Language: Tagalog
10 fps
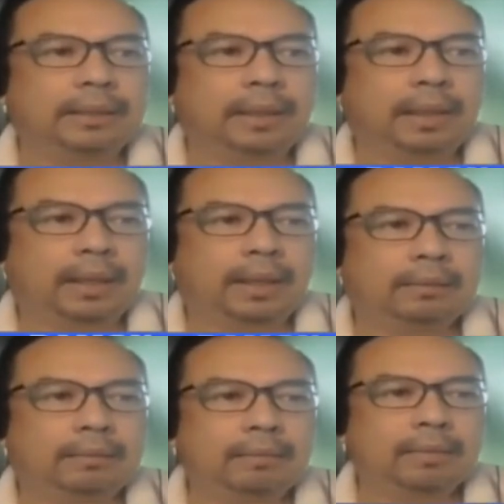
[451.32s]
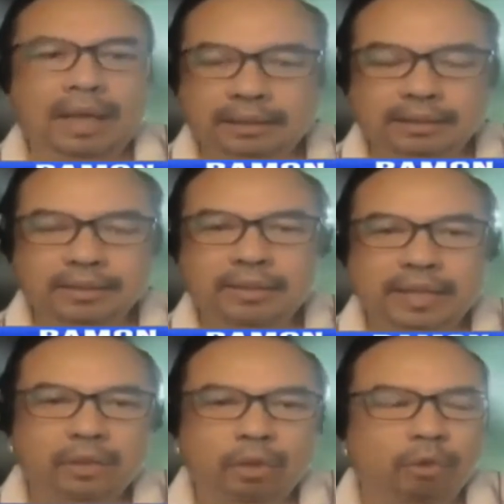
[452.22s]
ang lahat ng
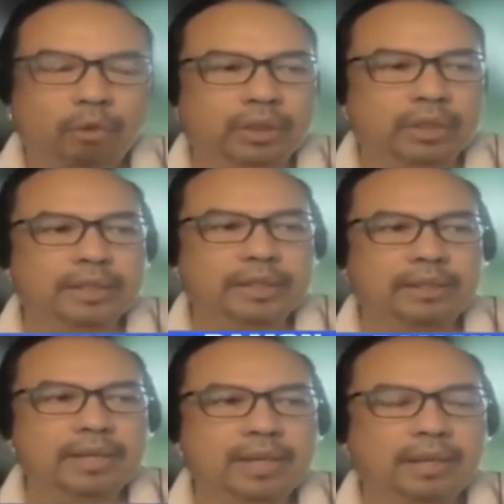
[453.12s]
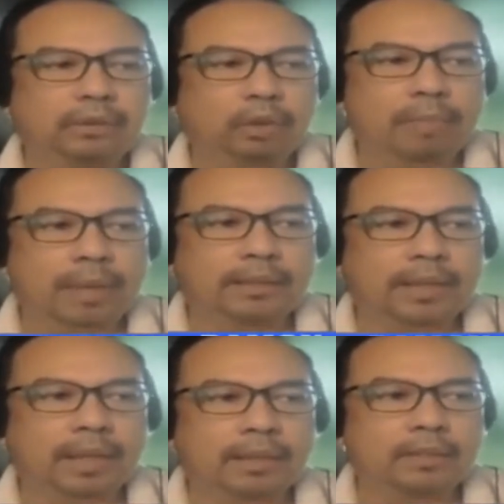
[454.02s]
stakeholders hindi lang
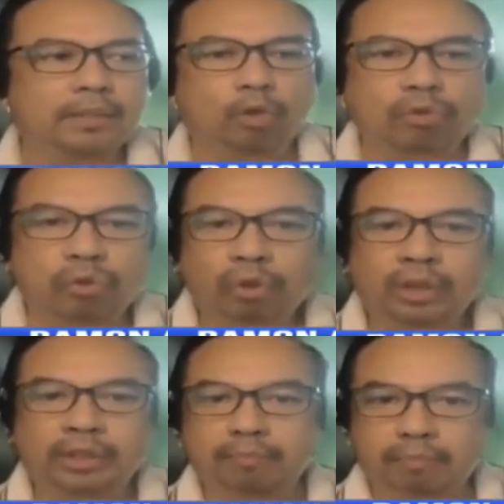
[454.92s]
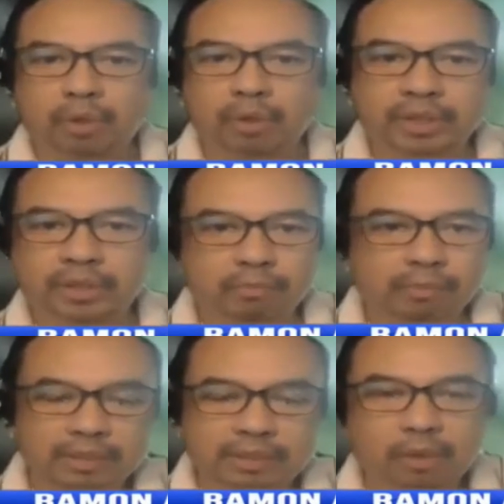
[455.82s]
dumadaan sa consultative process. Yung
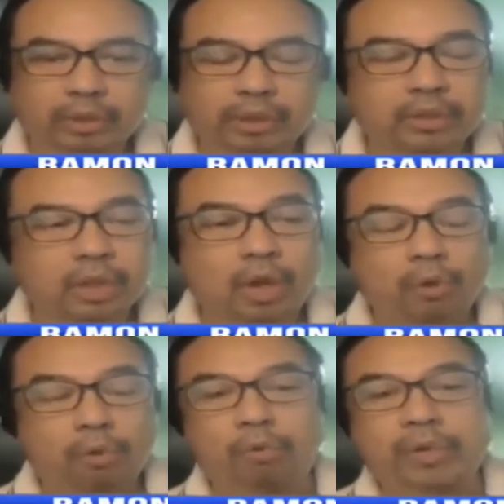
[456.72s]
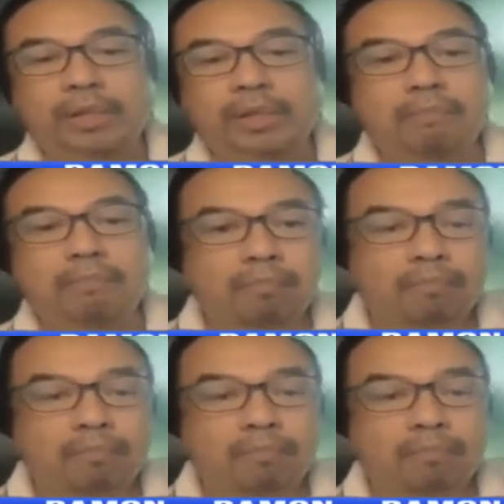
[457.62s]
mga stakeholders, kung hindi